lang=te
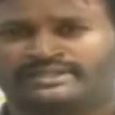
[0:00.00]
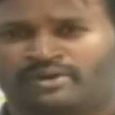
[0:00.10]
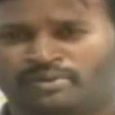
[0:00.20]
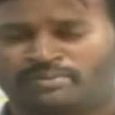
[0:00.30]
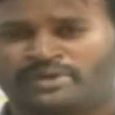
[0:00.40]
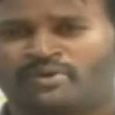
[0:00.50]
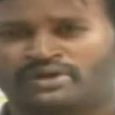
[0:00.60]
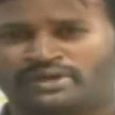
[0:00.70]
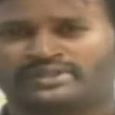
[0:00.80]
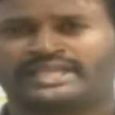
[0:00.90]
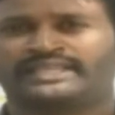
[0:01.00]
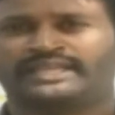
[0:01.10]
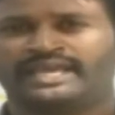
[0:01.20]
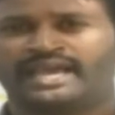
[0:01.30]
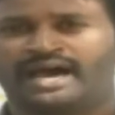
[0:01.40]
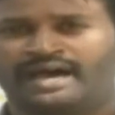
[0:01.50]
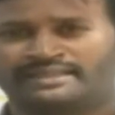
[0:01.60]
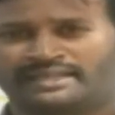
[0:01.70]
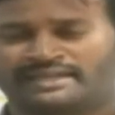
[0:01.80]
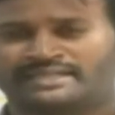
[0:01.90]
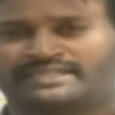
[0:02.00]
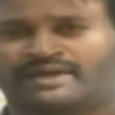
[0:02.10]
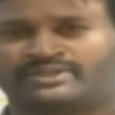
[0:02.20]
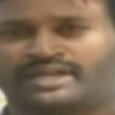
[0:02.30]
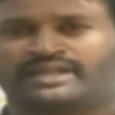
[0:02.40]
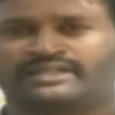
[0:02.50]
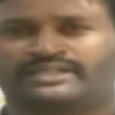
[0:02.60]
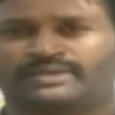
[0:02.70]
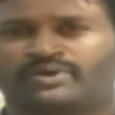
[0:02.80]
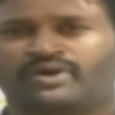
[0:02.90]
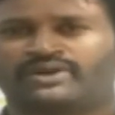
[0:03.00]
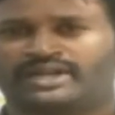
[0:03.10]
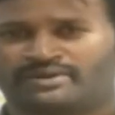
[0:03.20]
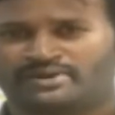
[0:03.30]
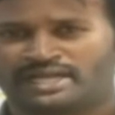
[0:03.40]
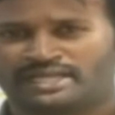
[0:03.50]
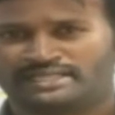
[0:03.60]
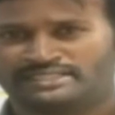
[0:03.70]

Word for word: నవంబర్ ఒకటవ తేదీనే ఆంధ్ర రాష్ట్ర అవతరణ జరుపుకోవాలని కూడా